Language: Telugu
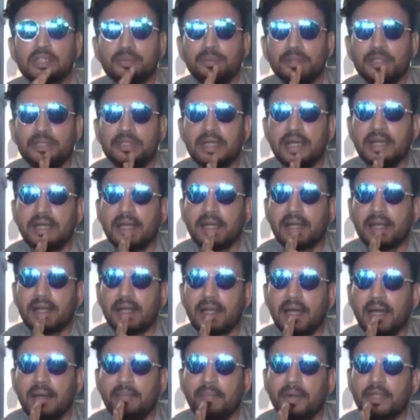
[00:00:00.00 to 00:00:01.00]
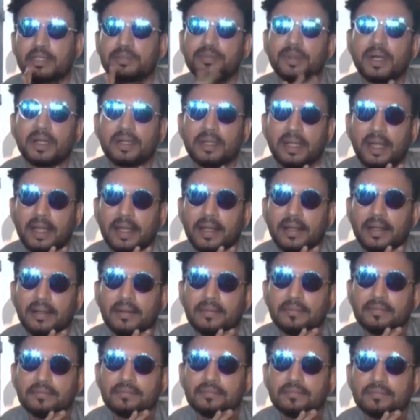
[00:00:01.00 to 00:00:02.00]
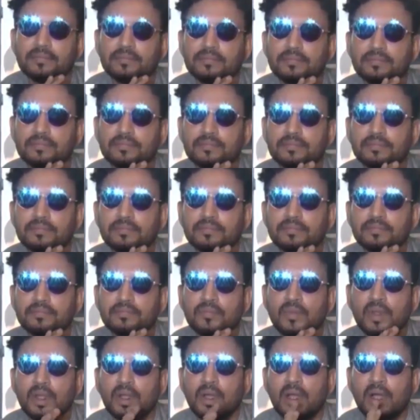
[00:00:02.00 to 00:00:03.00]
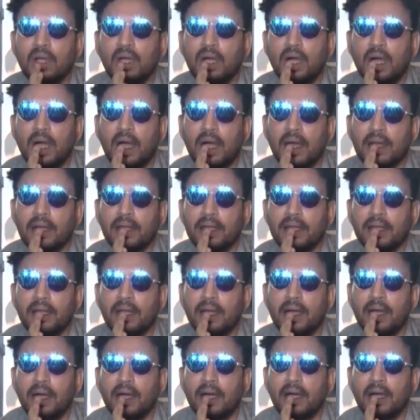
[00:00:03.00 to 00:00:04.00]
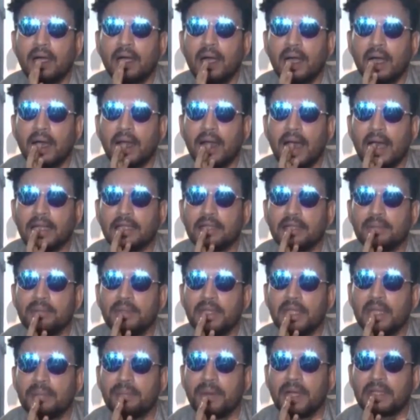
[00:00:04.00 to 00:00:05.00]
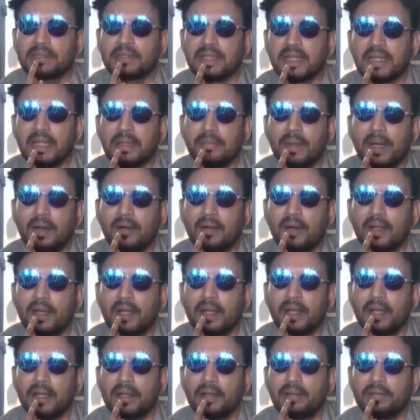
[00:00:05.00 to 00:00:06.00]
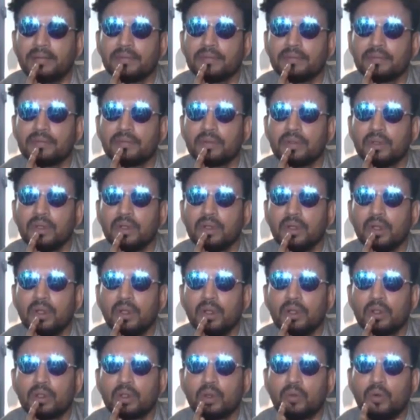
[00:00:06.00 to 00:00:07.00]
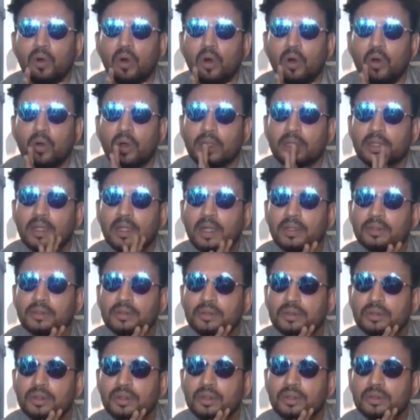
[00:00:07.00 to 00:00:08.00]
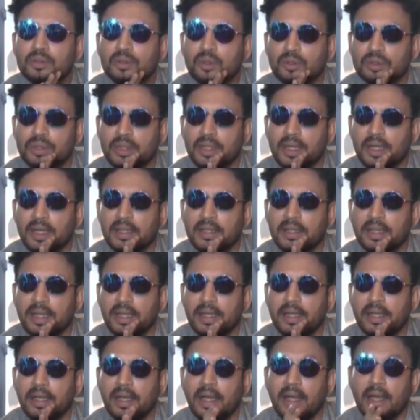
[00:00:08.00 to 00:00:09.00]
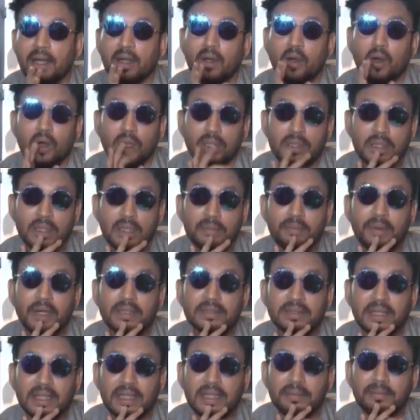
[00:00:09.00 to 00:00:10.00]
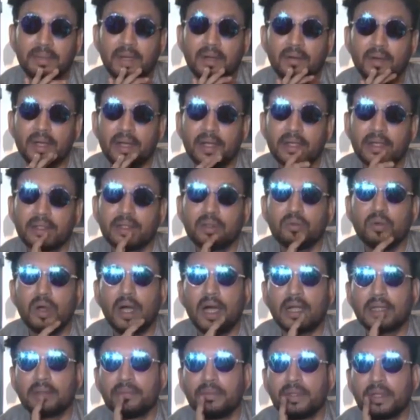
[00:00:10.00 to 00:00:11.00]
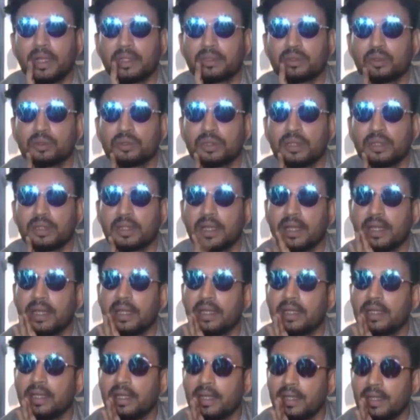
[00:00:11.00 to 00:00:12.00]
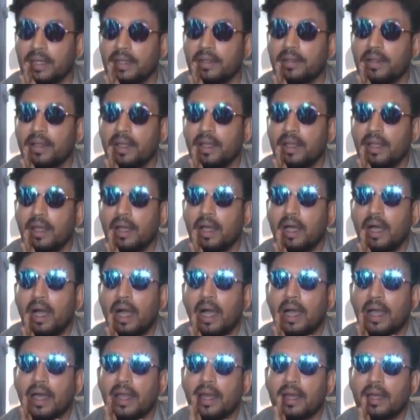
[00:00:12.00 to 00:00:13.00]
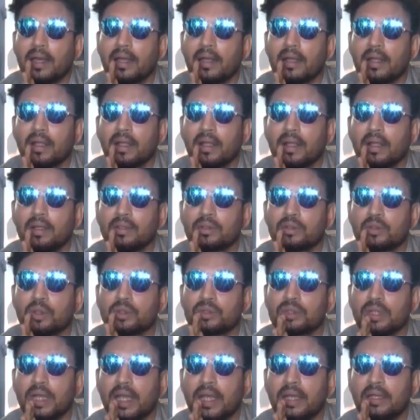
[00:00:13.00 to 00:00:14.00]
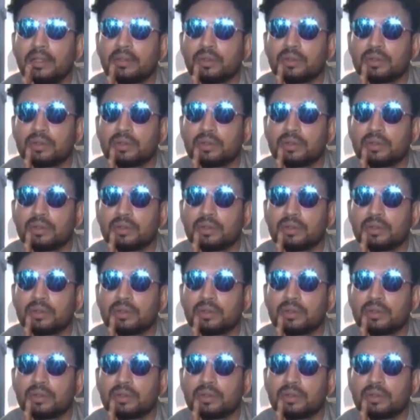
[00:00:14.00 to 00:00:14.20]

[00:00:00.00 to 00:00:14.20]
ఇండియన్ సినిమాలో ప్రతిభావంతులైన నటుల్లో ఇర్ఫాన్ ఖాన్ ఒకరు ప్రపంచ సినిమా వెండితెరపై అద్భుతంగా రాణిస్తున్న సమయంలోనే క్యాన్సర్ వ్యాధితో అర్ధాంతరంగా ఈ లోకాన్ని వీడిపోవడం తీవ్ర విషాదంగా మారింది ఇలాంటి విషాదాన్ని అధిగమించడమే కాకుండా